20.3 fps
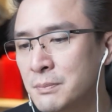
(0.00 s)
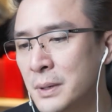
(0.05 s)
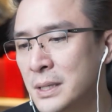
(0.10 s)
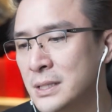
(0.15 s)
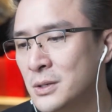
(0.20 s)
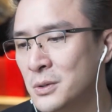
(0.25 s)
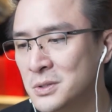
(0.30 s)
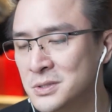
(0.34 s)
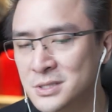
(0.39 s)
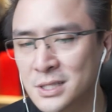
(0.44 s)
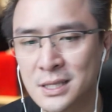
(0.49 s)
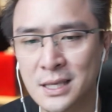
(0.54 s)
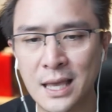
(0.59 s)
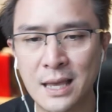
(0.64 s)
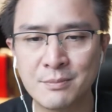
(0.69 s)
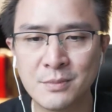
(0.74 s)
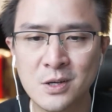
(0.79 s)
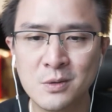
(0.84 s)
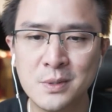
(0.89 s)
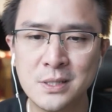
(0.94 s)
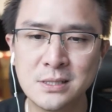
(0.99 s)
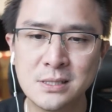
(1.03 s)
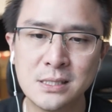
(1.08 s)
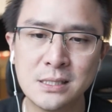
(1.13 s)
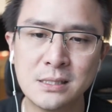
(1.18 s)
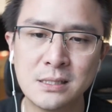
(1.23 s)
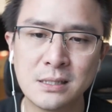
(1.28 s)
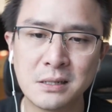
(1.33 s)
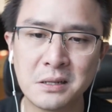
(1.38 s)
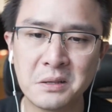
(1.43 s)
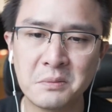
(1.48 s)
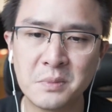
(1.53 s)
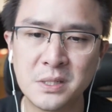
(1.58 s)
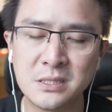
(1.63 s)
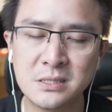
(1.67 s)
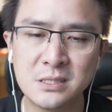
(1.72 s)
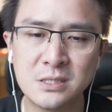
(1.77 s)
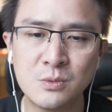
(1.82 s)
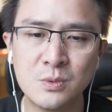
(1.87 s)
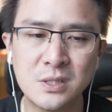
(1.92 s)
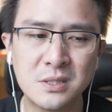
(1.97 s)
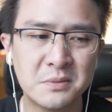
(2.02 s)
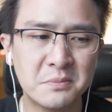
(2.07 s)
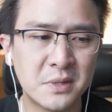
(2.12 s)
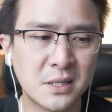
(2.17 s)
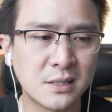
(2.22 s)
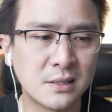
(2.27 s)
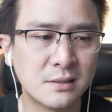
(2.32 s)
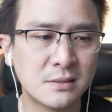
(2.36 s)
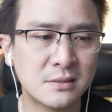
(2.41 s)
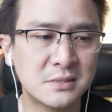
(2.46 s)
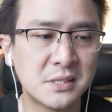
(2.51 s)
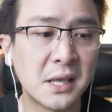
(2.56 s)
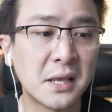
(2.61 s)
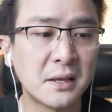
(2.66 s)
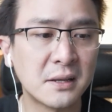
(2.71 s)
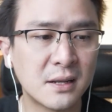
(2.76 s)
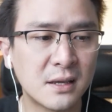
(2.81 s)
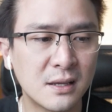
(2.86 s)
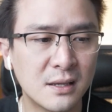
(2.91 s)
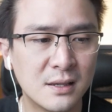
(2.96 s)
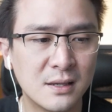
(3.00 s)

ไปโดนสแกมเข้าไปทีหนึ่งนี่มันชีวิตมันเซ็งนะ